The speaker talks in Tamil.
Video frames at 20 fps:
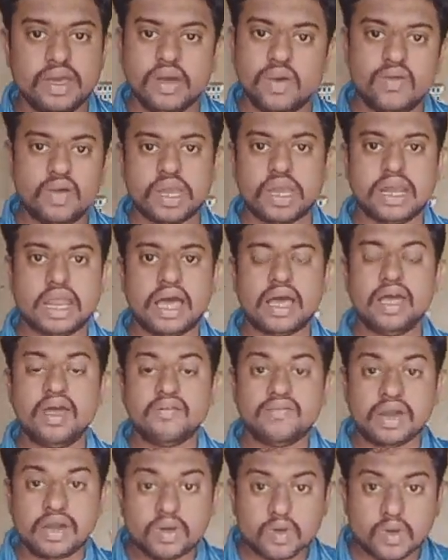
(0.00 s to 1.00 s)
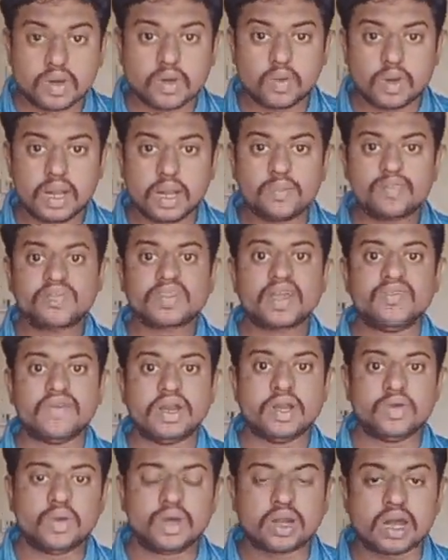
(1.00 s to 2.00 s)
ஓகேங்களா வள்ளுவர் உள்ளம்
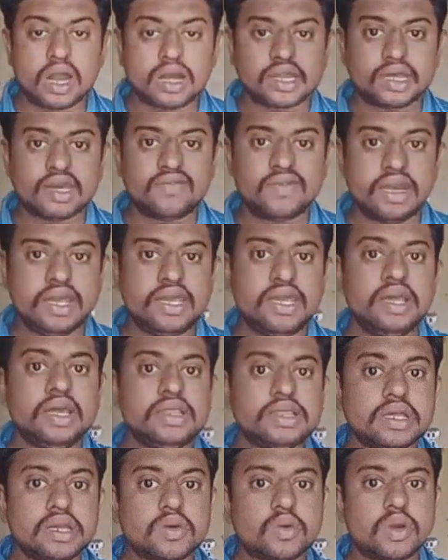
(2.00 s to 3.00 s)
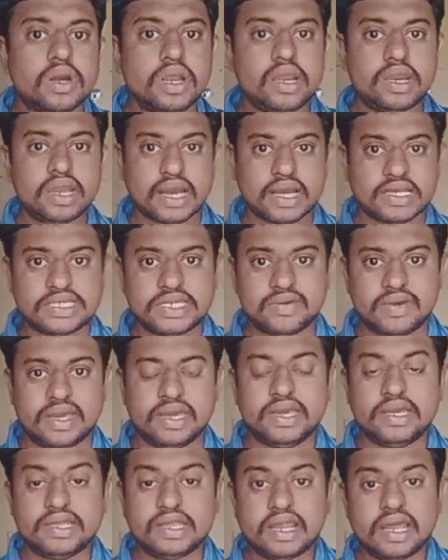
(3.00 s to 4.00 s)
வள்ளுவர் காட்டிய வழி திருக்குறளின் நகைச்சுவை
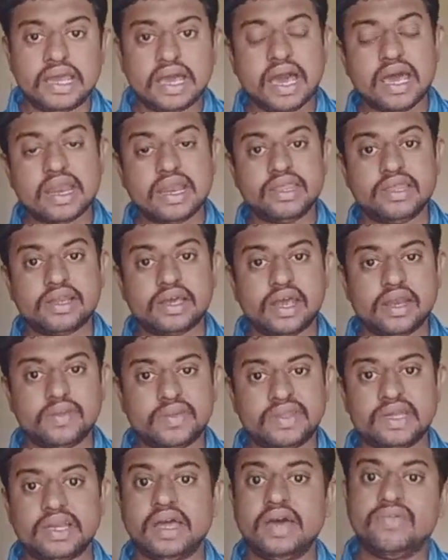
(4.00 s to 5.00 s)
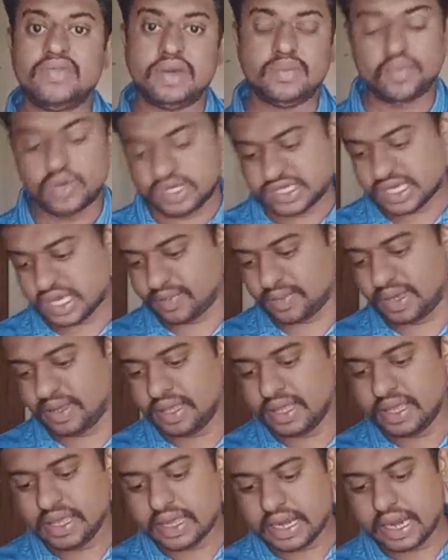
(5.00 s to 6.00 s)
இதெல்லாம் யார் எழுதியிருக்காருன்னு பார்த்தீங்கன்னா வி முனிசாமி
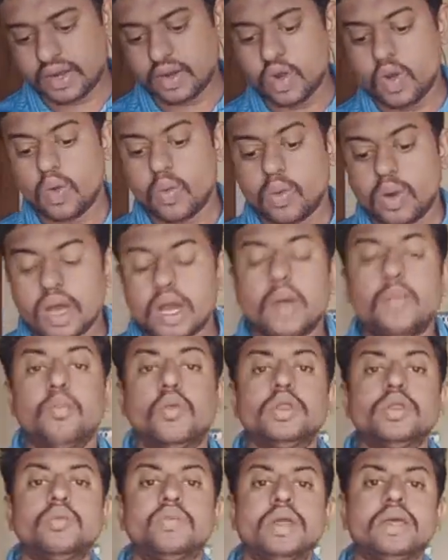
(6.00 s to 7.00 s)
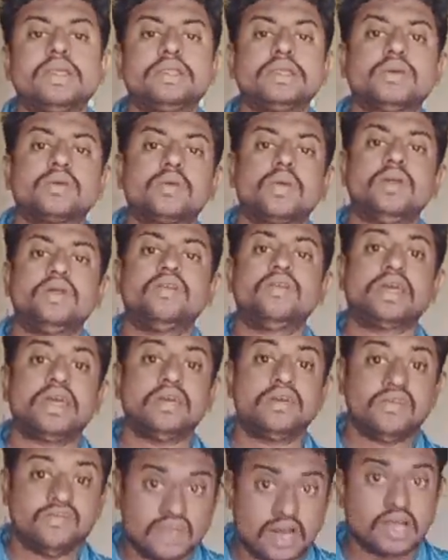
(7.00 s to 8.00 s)
ரைட் உலக பொதுமுறை திருக்குறள் உரை
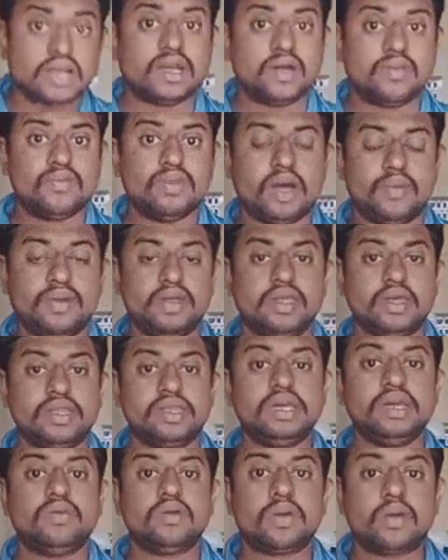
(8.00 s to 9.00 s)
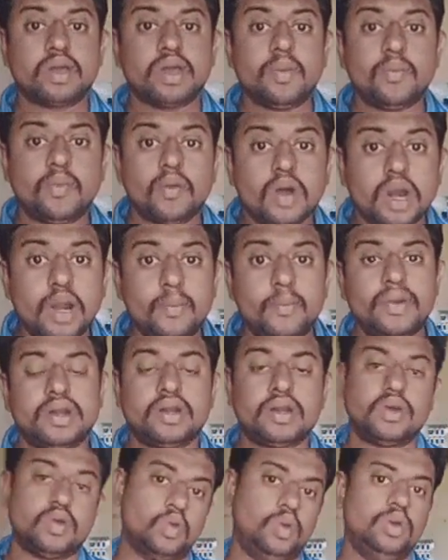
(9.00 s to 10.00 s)
விளக்கம் அப்படிங்கிறது இவருடைய
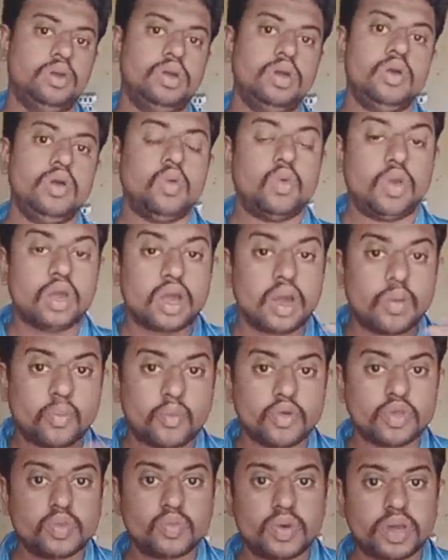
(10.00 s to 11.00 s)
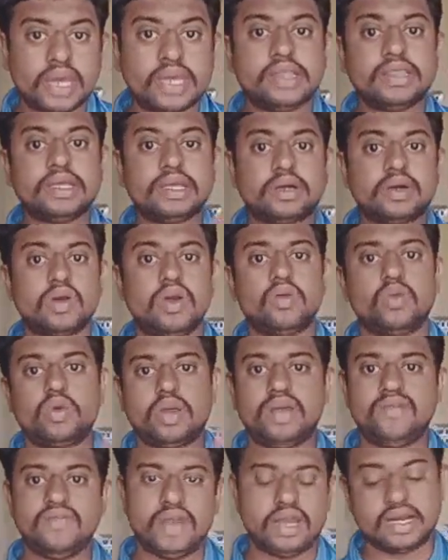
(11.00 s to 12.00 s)
புகழ்பெற்ற நூல் உலக பொதுமுறை திருக்குறள் உரை
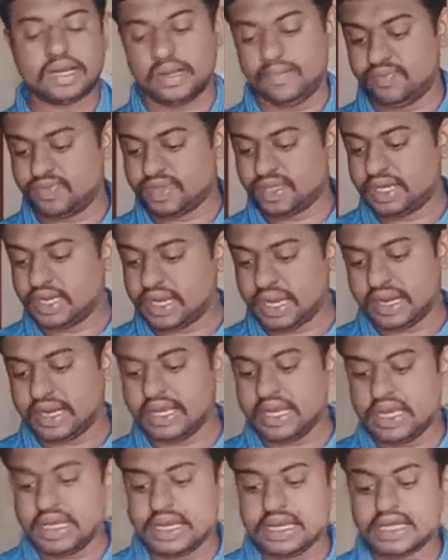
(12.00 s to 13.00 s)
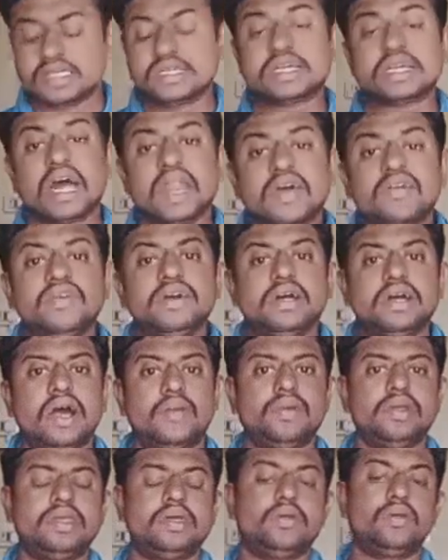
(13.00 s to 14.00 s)
விளக்கம் ரைட் நெக்ஸ்ட் கனவு
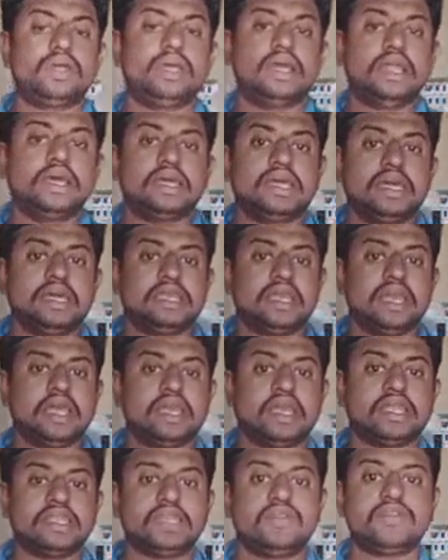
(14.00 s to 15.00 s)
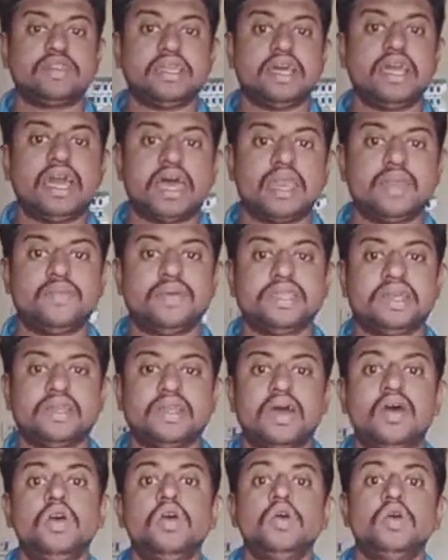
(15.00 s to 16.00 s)
அப்படிங்கிற ஒரு இலக்கிய இதழை நடத்தினவர் தான் யாருன்னு
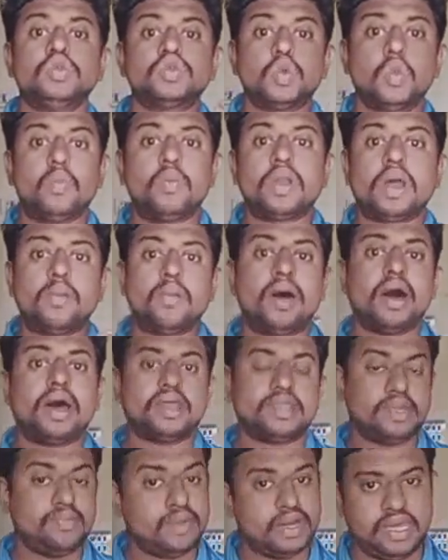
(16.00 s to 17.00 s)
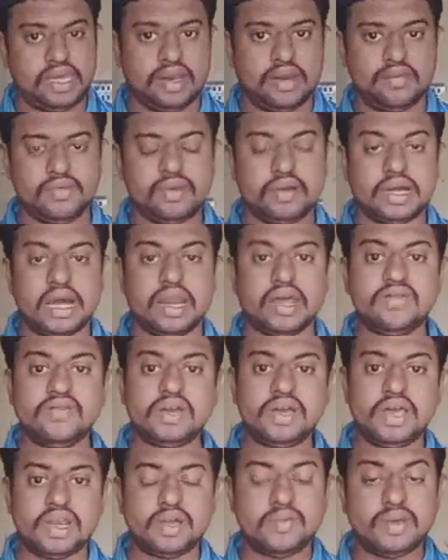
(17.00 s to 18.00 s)
பார்த்தீங்கன்னா சுப்ரபாரதி மணியன் கனவு
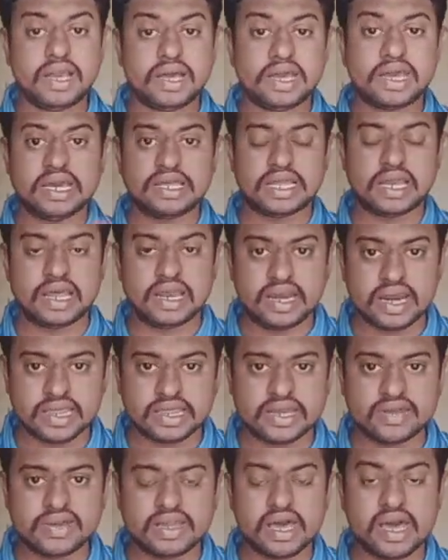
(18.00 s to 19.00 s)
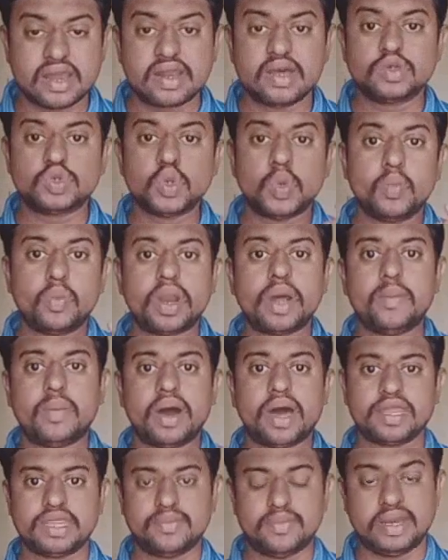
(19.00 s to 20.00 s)
என்னும் இலக்கிய இதழை நடத்தினவர் யாருன்னா
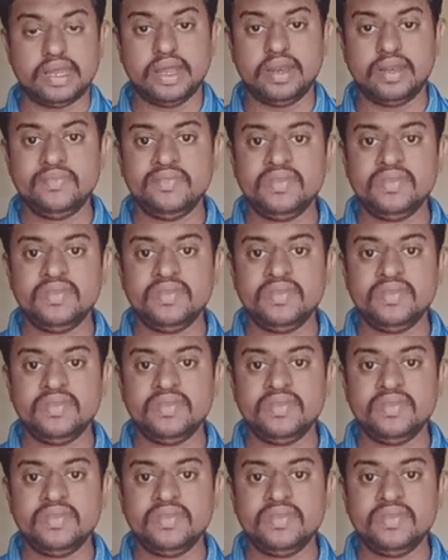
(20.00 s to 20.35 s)
சுப்ரபாரதி மணியன்